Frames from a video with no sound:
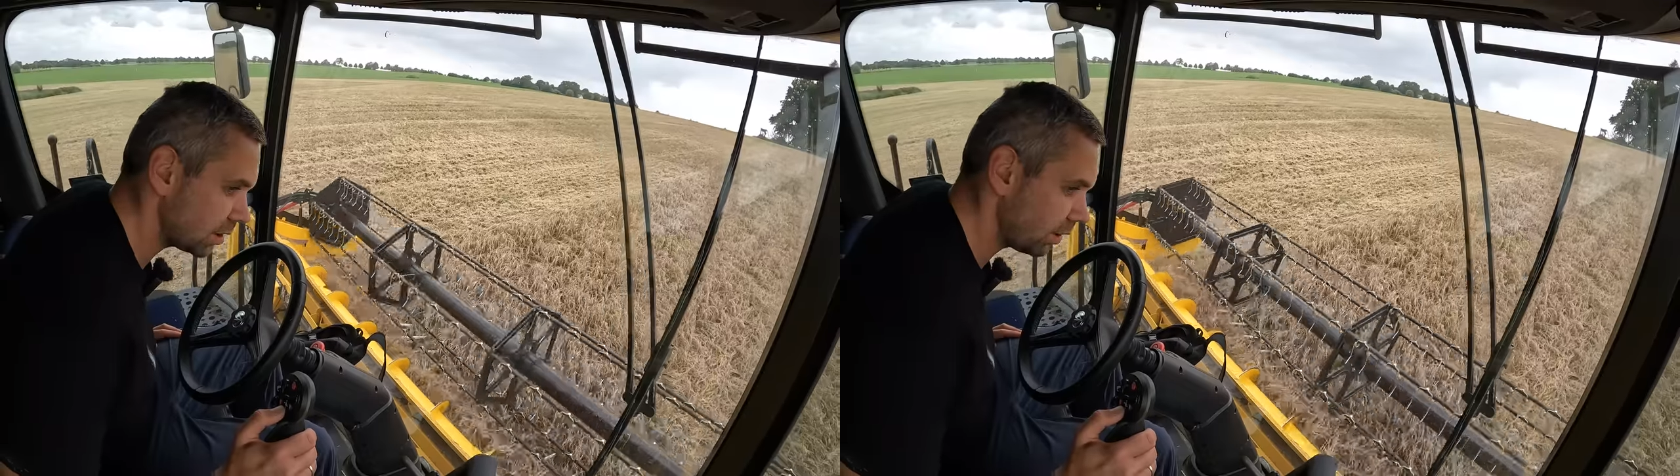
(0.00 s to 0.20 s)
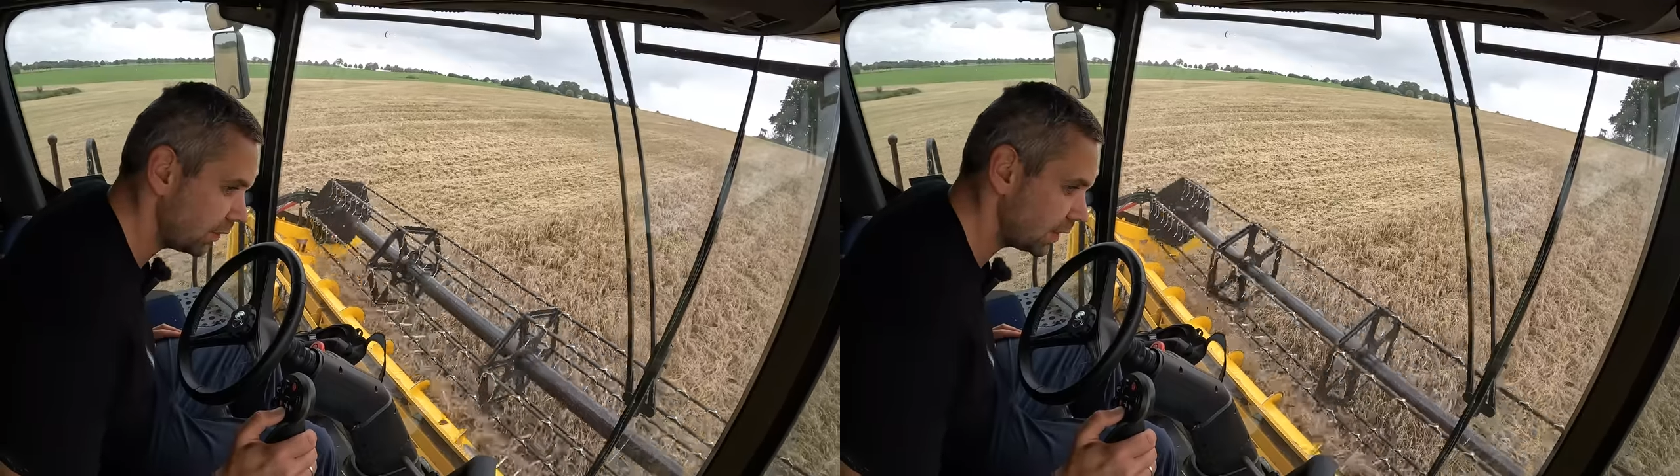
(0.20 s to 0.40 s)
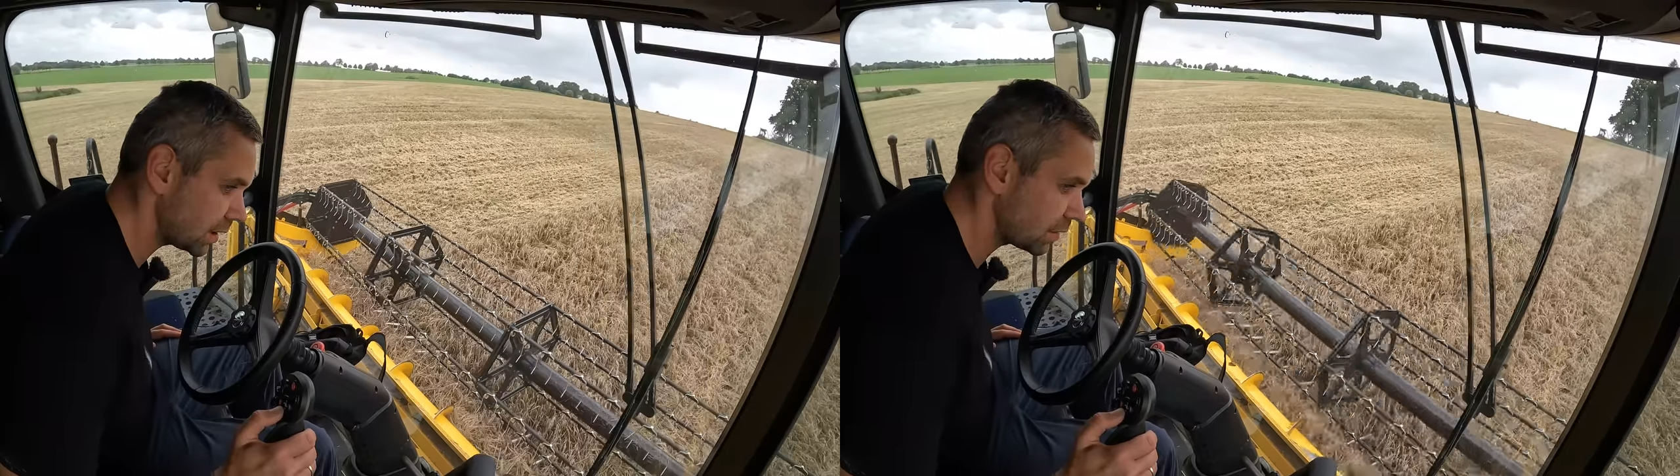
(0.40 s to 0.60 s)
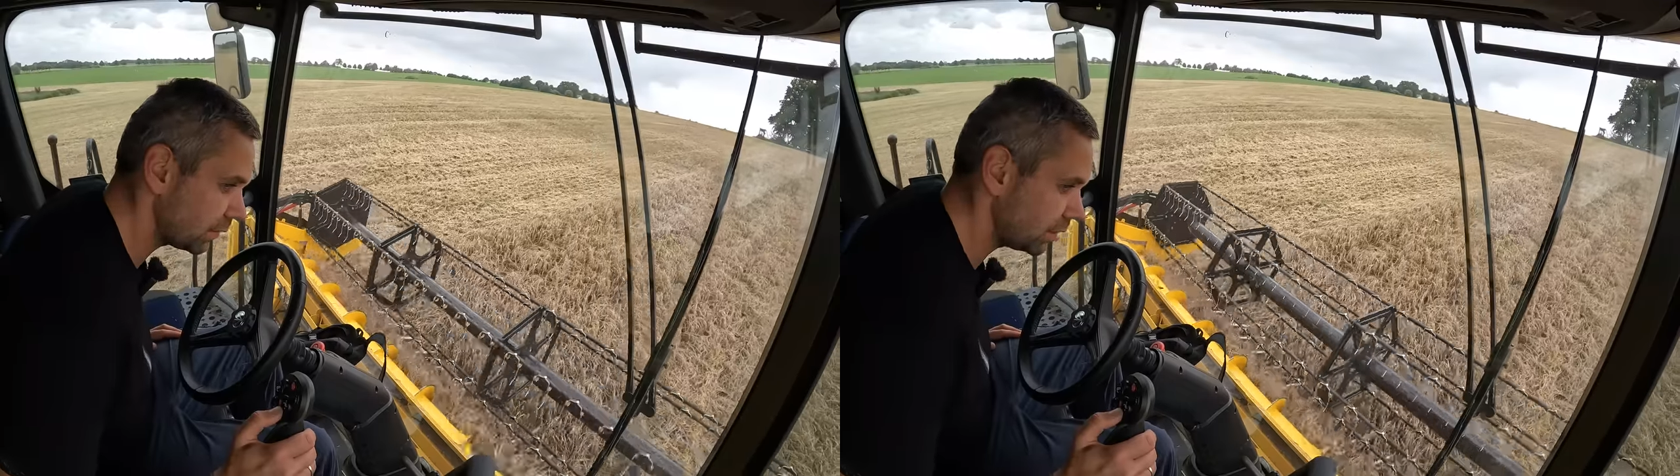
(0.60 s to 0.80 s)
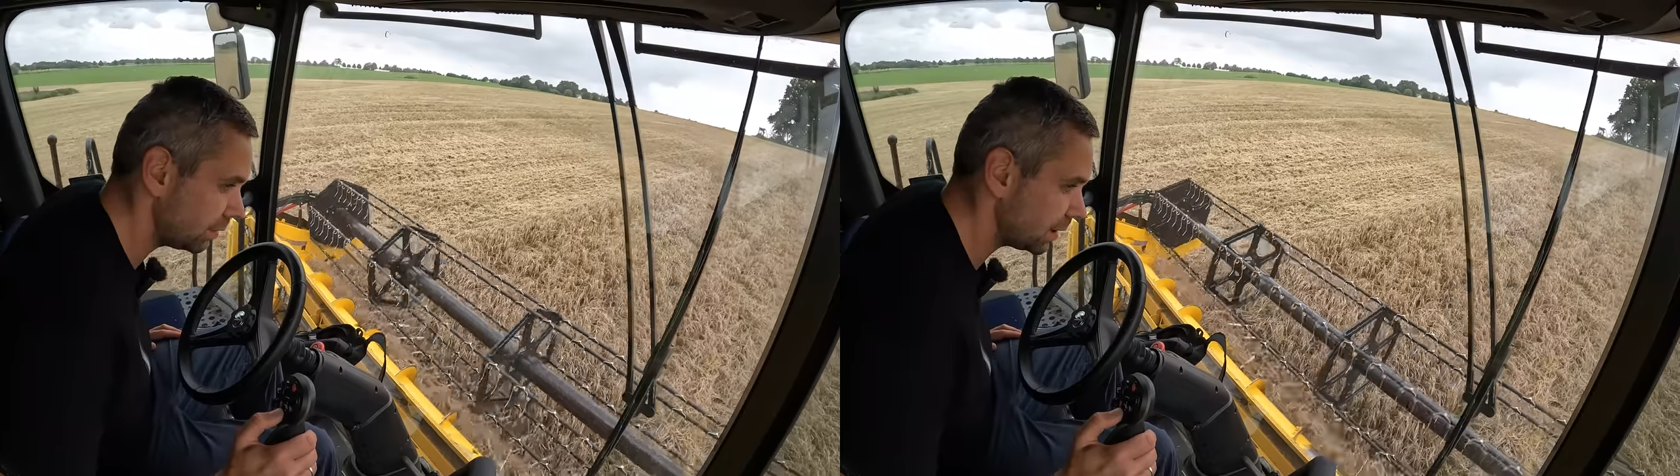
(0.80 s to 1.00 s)
häufiger zu
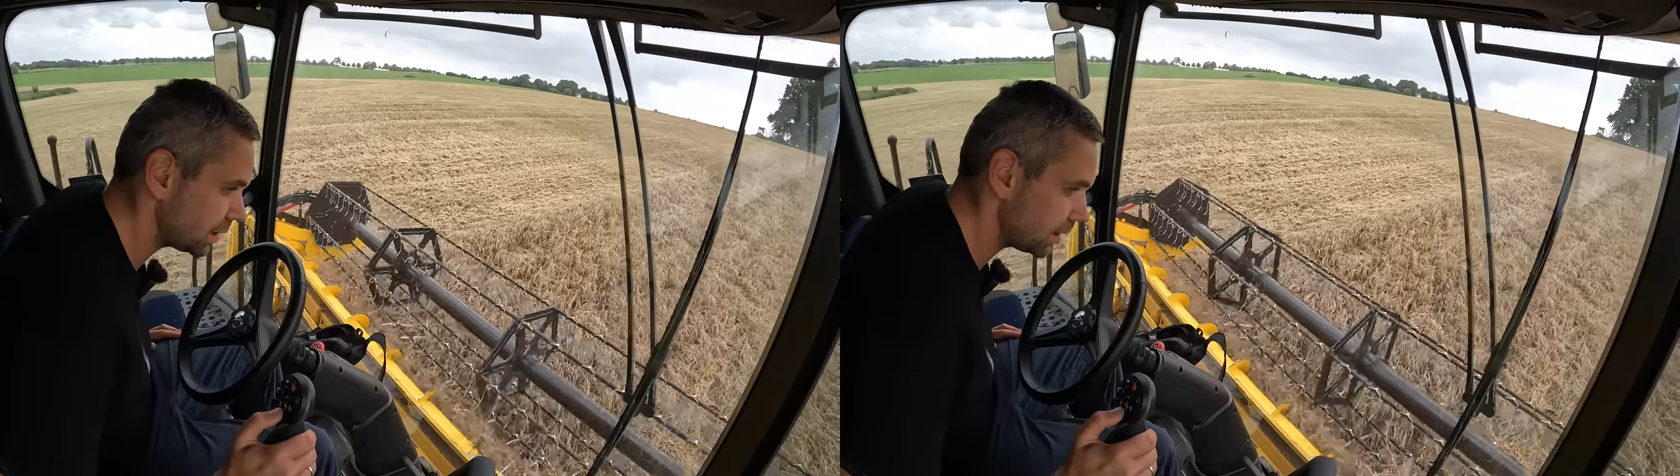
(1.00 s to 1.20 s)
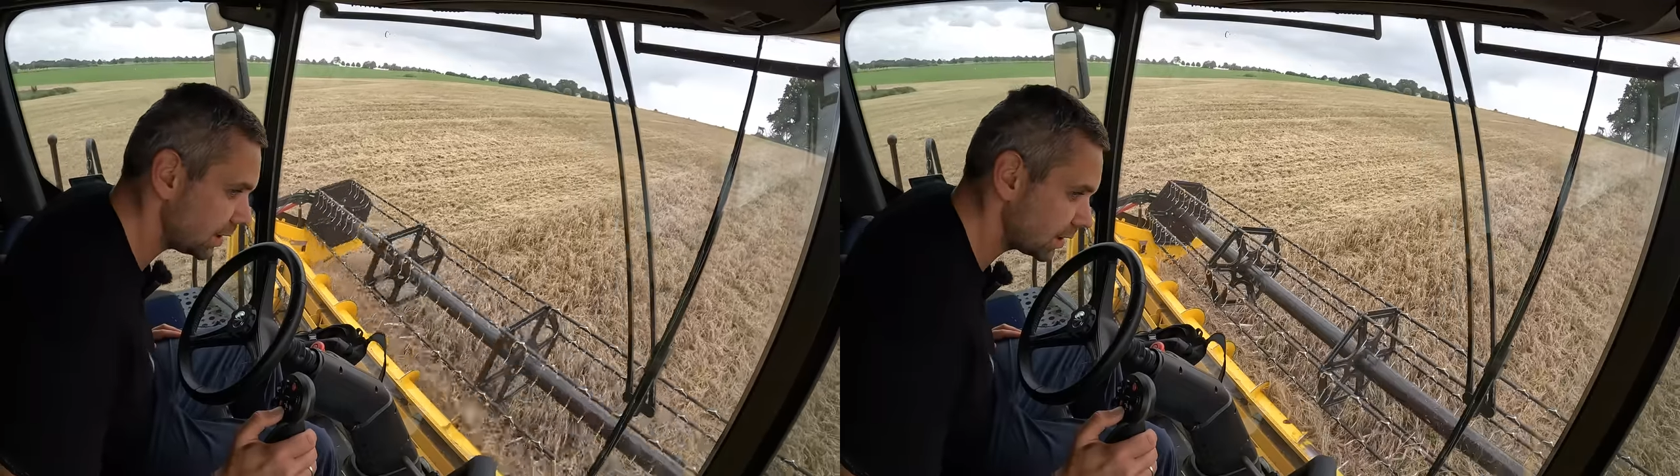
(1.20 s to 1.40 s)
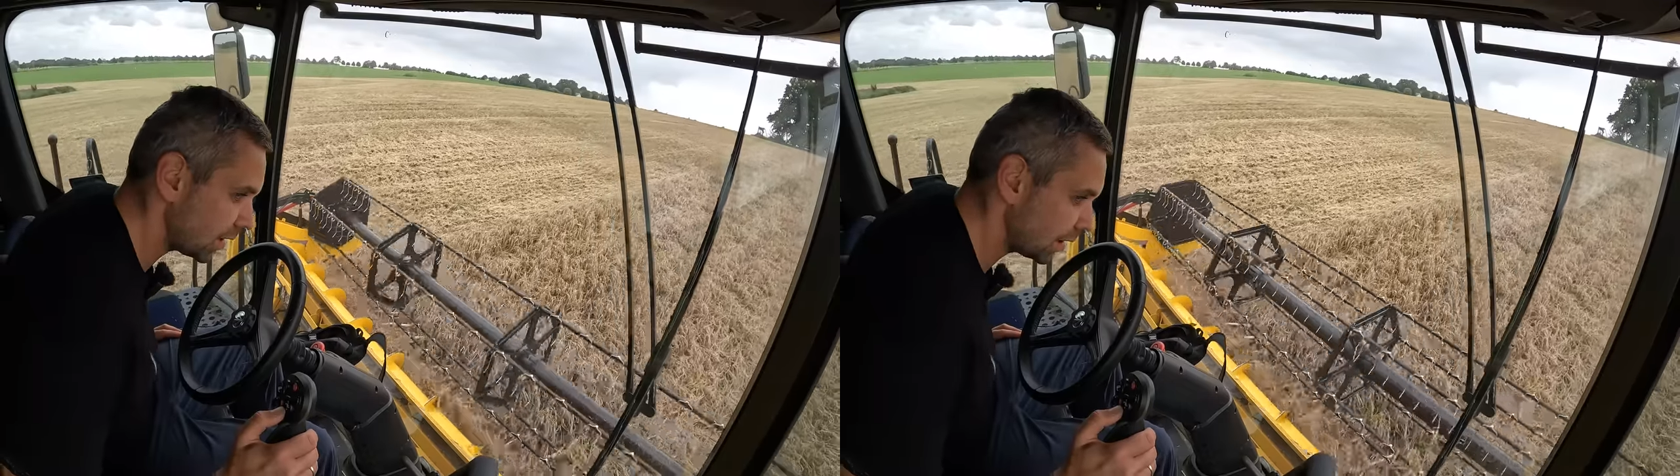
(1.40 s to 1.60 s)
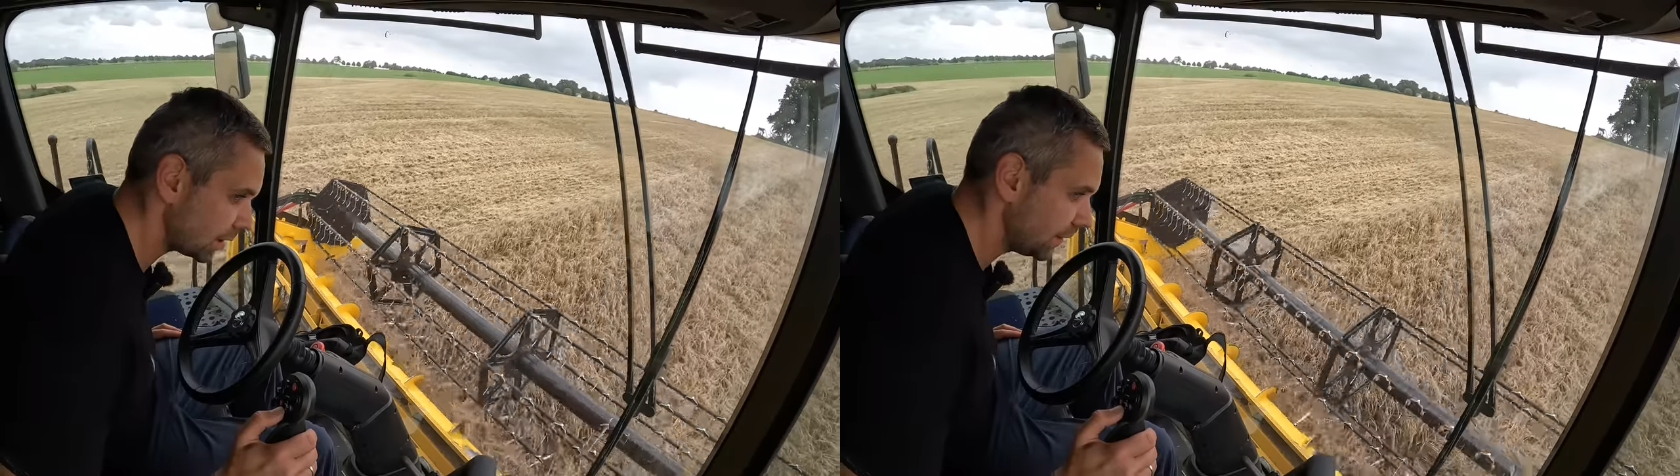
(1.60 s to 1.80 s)
filmen, also jeden Tag